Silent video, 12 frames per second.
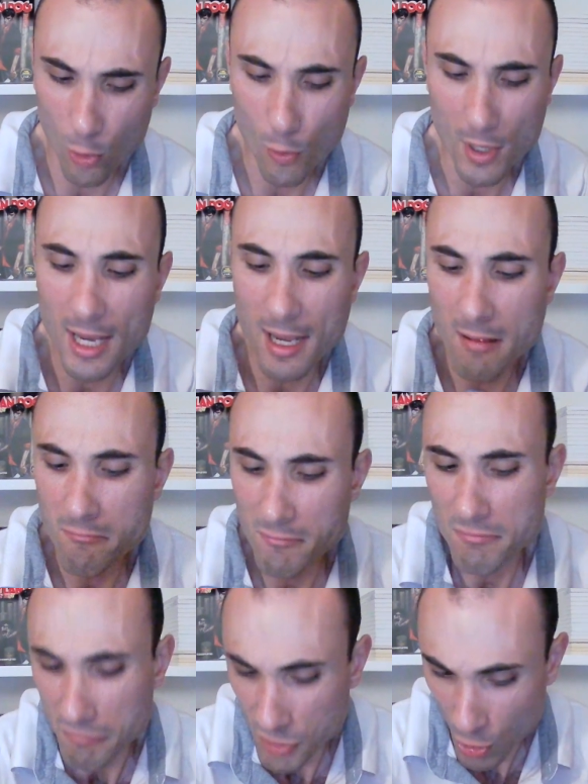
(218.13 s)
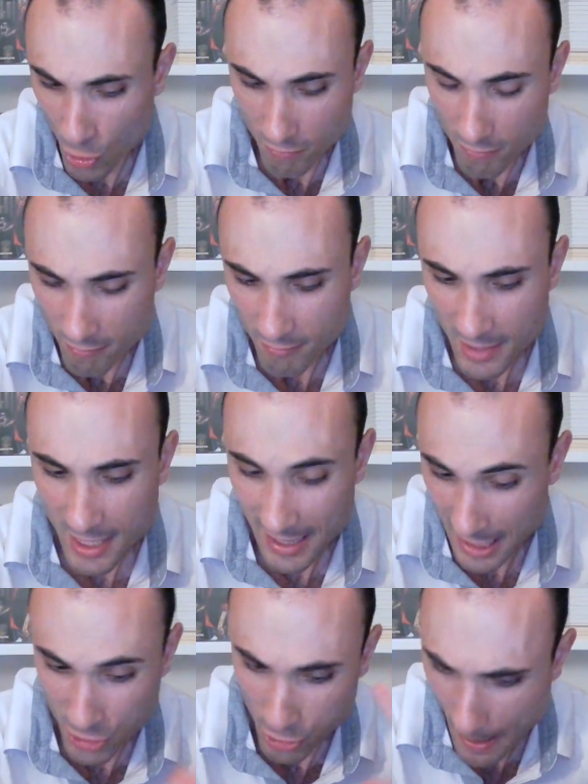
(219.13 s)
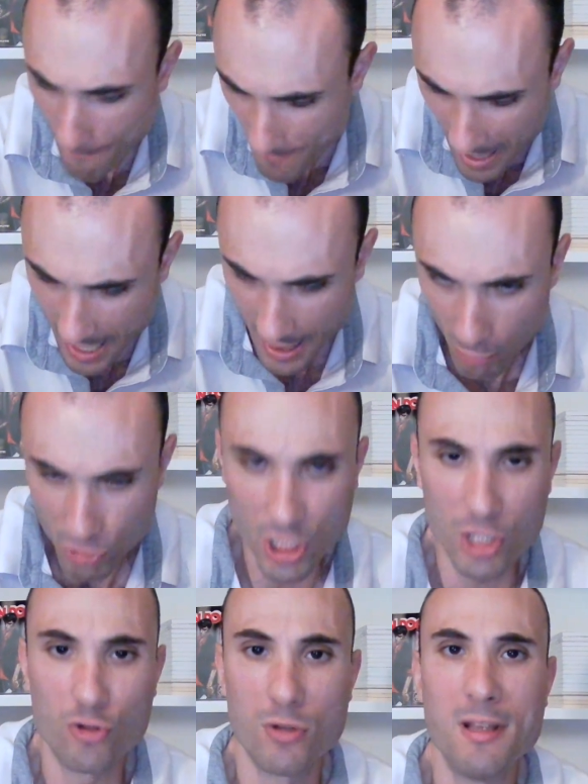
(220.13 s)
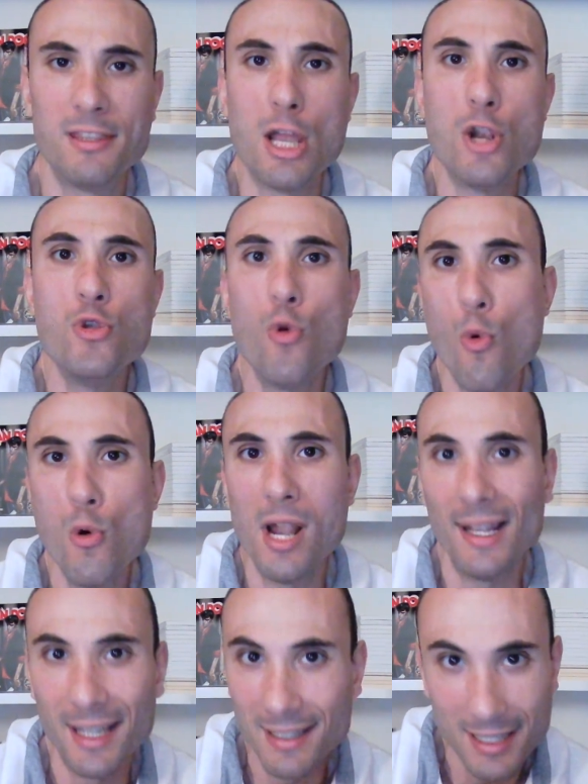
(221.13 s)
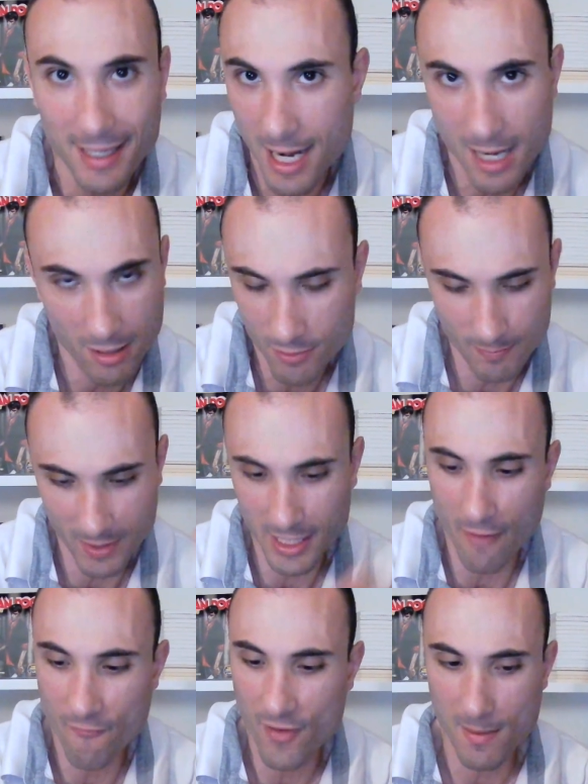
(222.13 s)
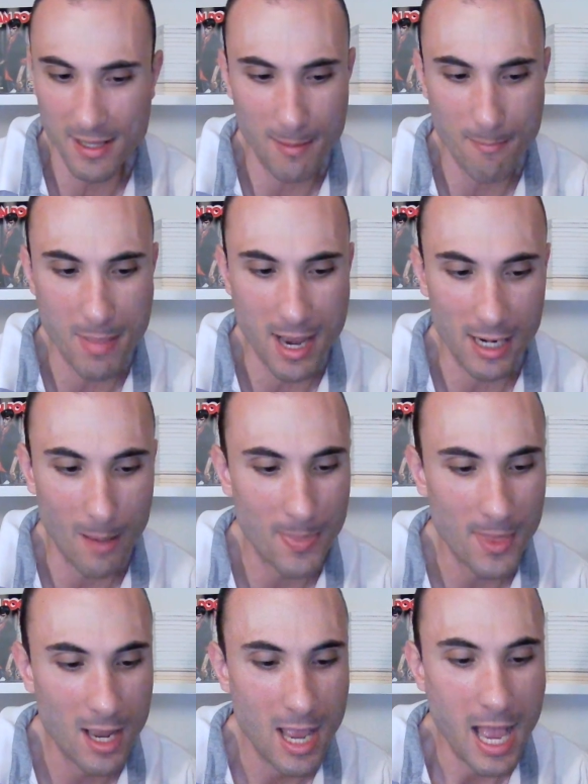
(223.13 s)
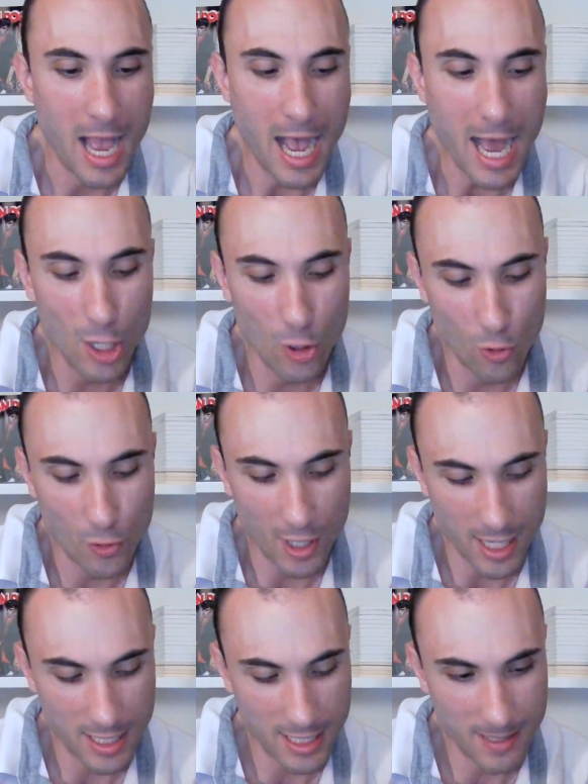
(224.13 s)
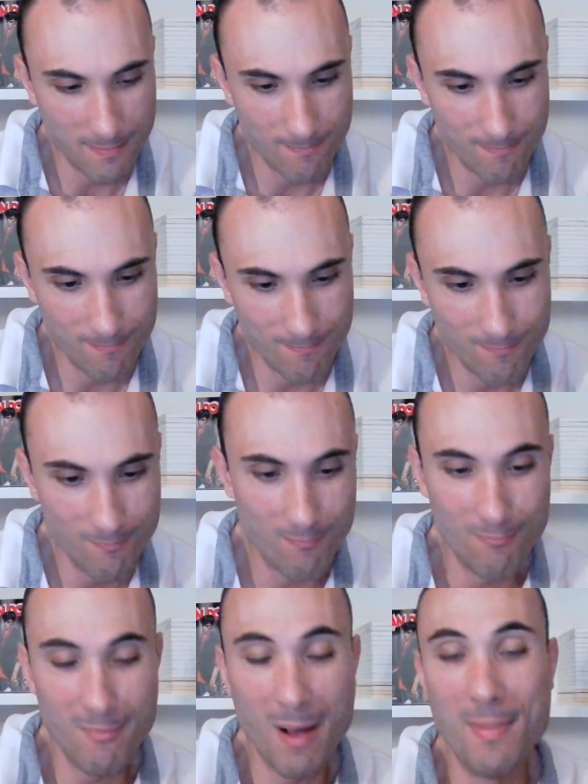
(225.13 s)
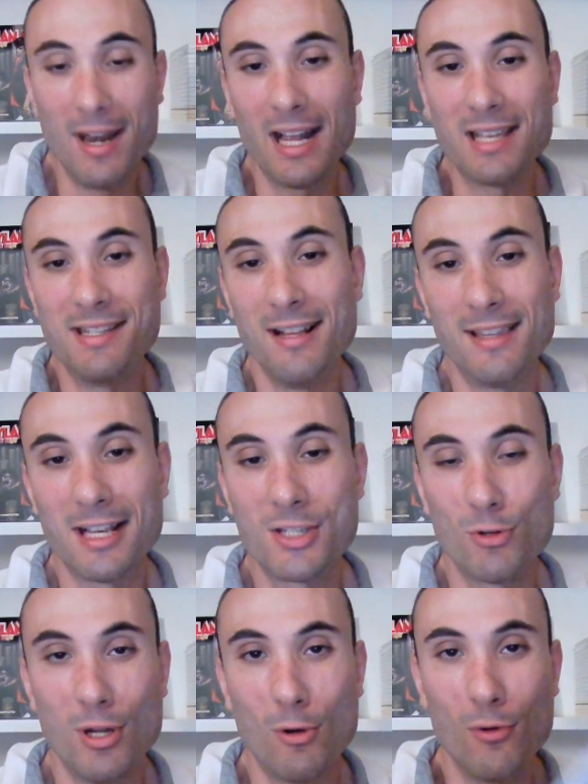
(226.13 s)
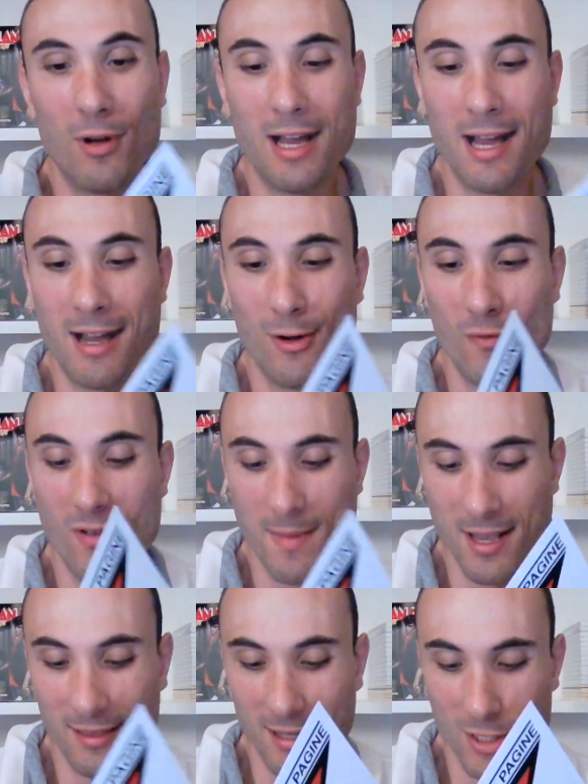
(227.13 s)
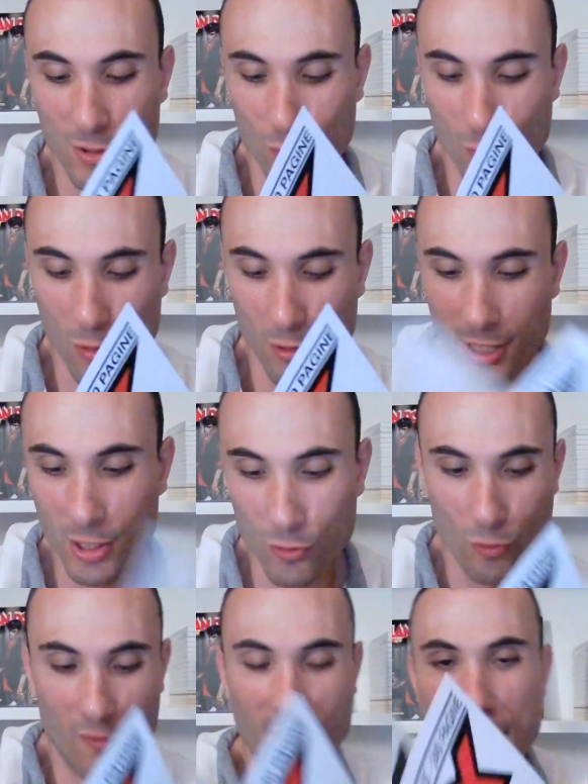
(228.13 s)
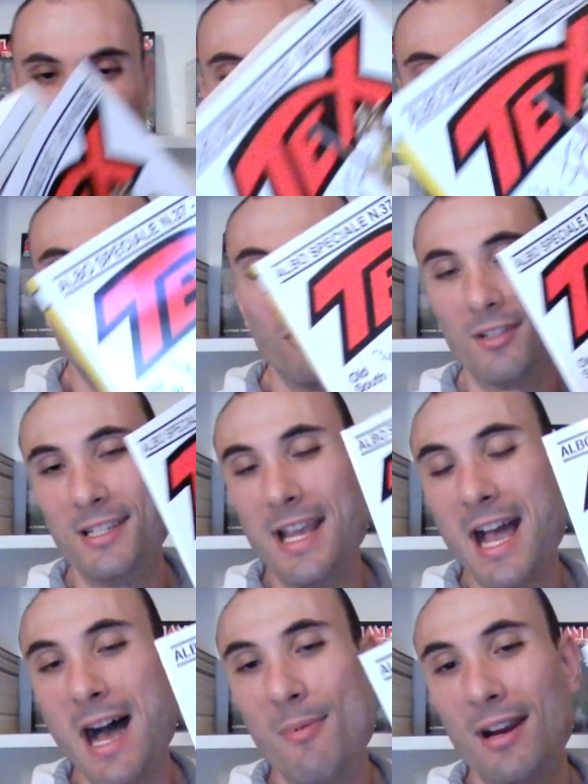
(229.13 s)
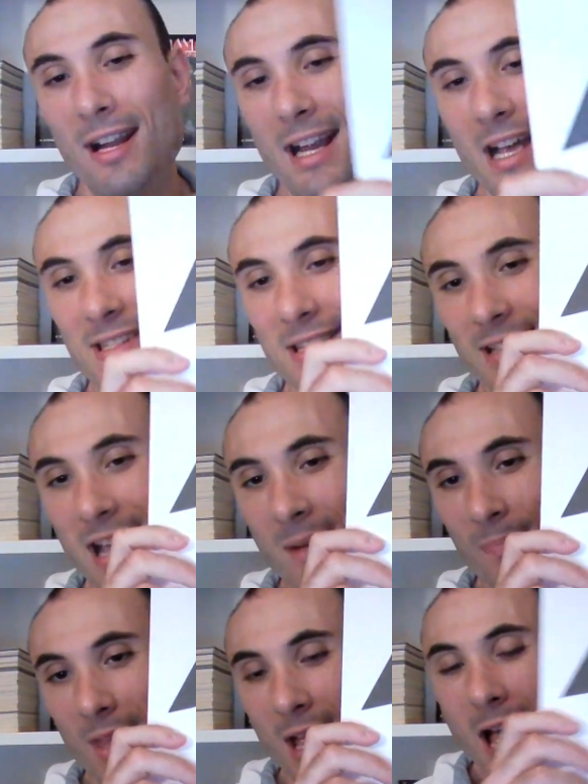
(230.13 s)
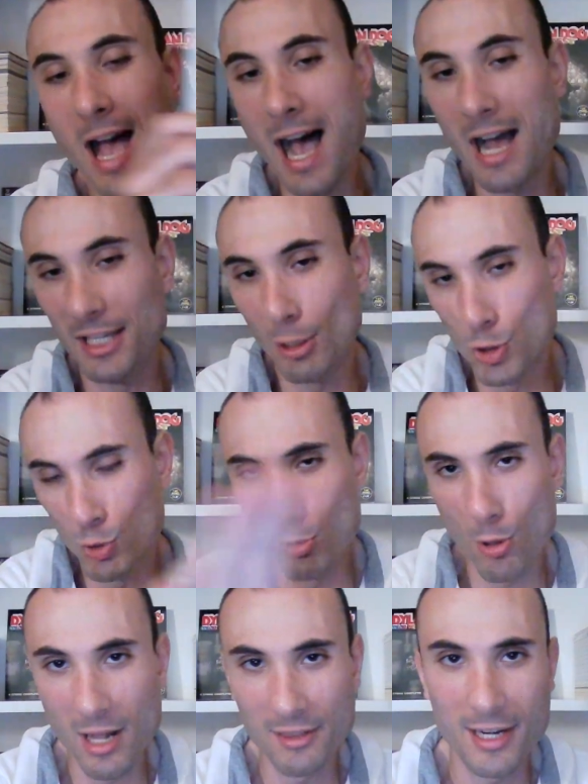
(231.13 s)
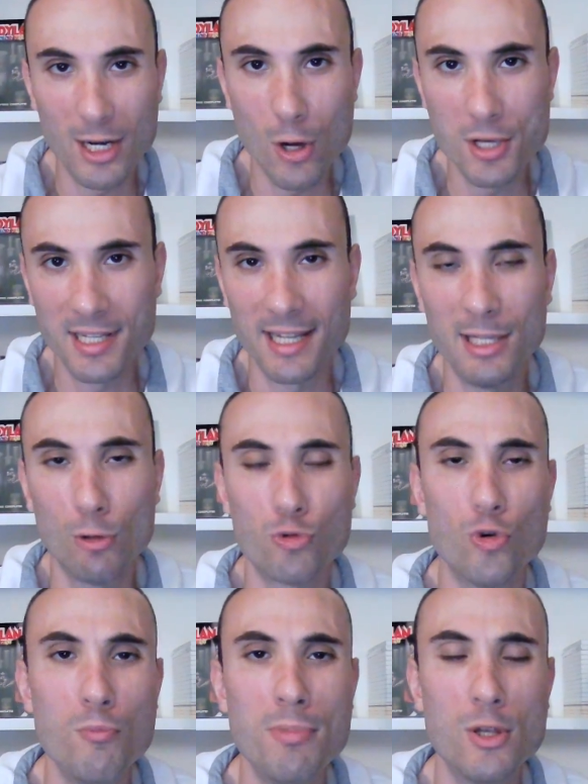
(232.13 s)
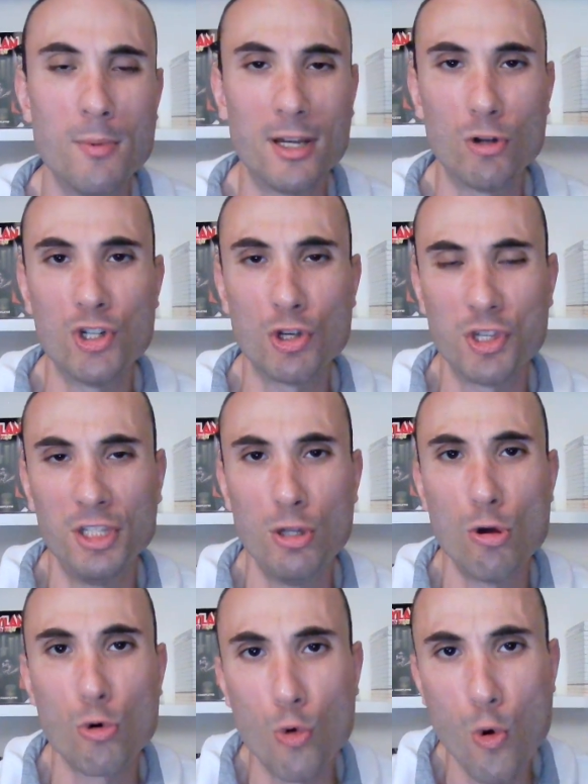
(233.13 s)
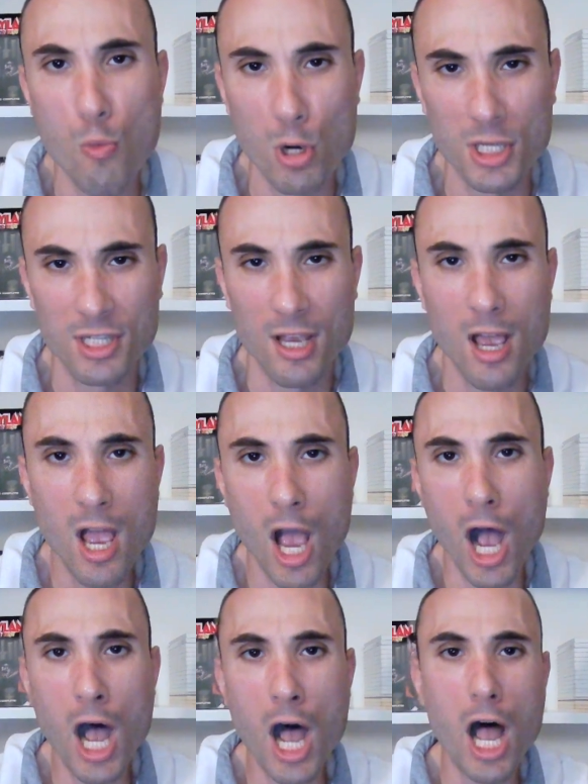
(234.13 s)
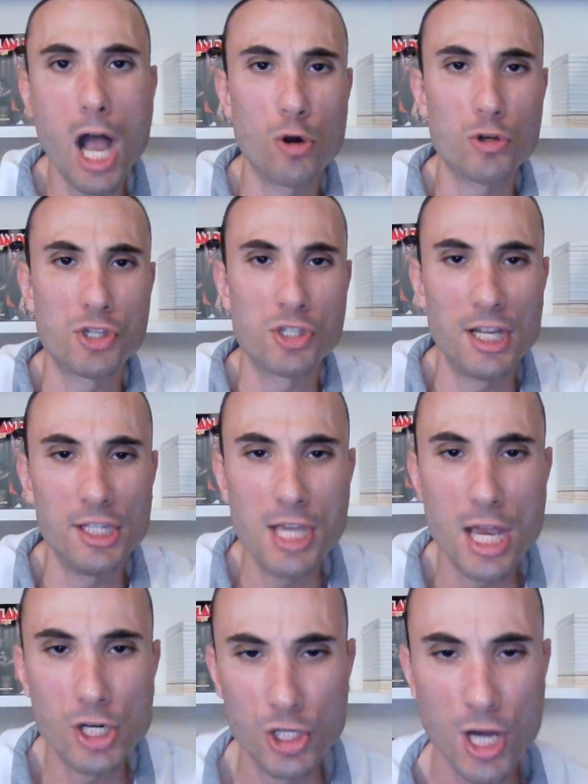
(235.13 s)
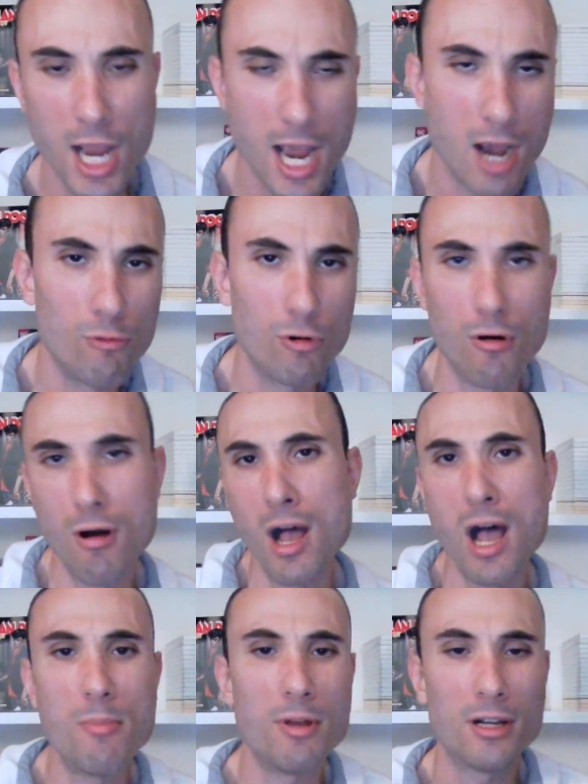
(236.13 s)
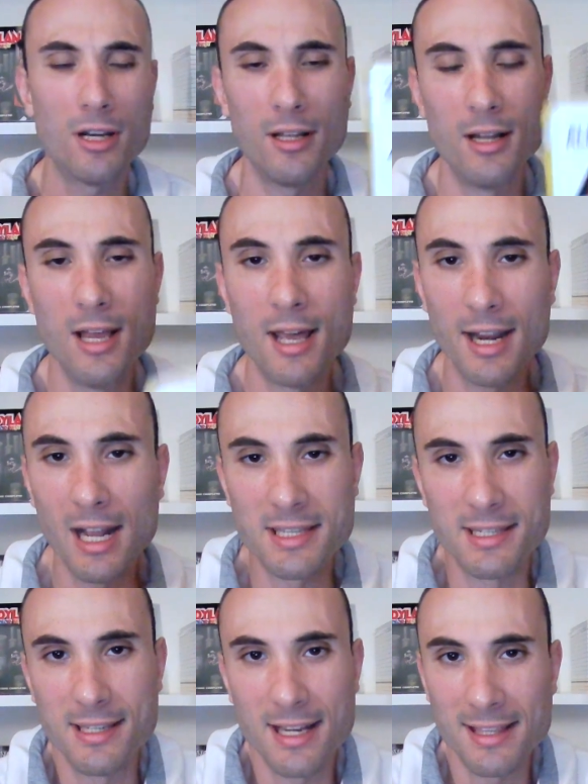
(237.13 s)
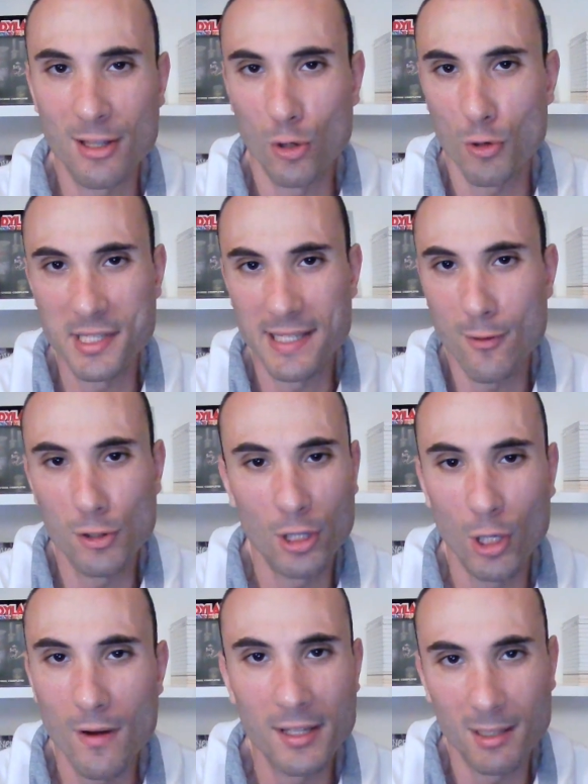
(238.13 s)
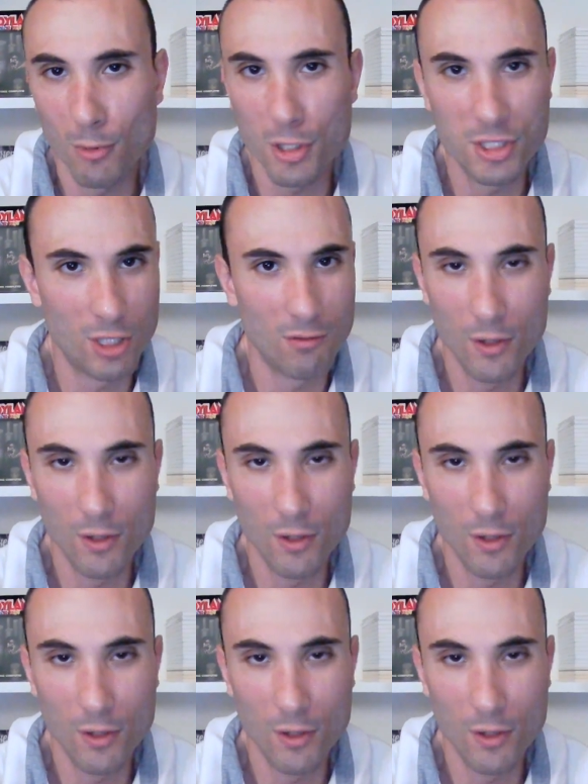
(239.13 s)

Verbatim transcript: lui e... So, la storia è bella, non c'è assolutamente nulla da dire, perché è veramente bella. Allora, ehm, vabbè ragazzi, il textone ha ovviamente il suo, il suo fascino, si apre ragazzi, da. Ah, dico subito un'altra cosa, la dico subito perché ho già sentito rumors. Ah, costa 10 euro. Ah, perché... Ragazzi, se l'altro non costava 8,90 ma costa